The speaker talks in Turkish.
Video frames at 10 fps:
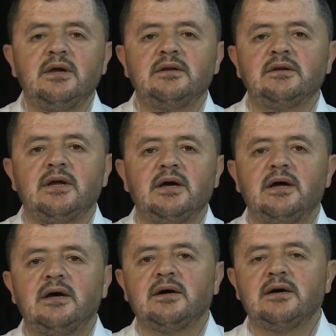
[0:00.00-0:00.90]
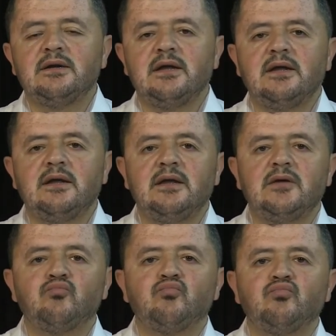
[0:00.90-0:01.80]
İnneha
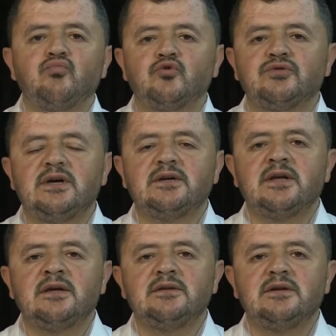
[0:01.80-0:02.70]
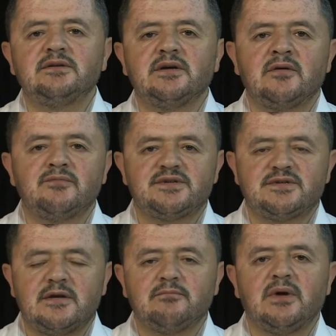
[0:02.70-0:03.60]
aleyhim mu derken idam
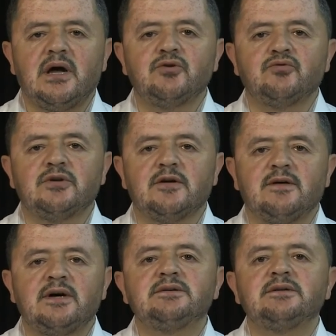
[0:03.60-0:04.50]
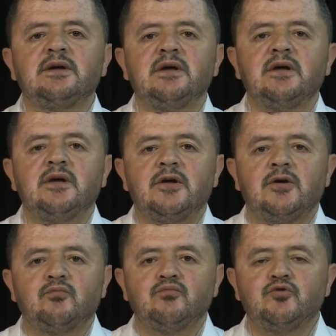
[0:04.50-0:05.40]
müsteyin ne var.
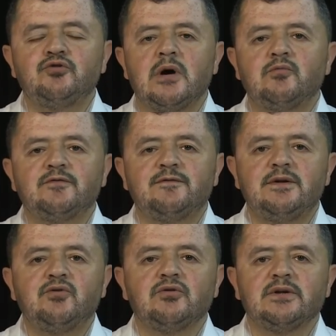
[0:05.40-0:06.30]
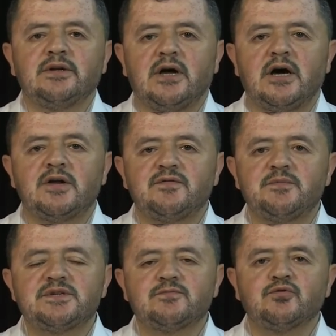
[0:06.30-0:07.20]
Müdamun fih olan
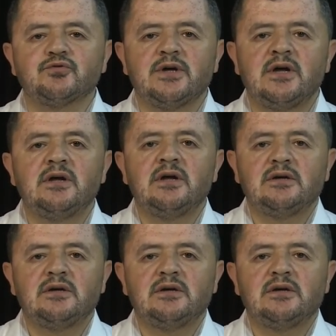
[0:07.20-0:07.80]
harfimiz burada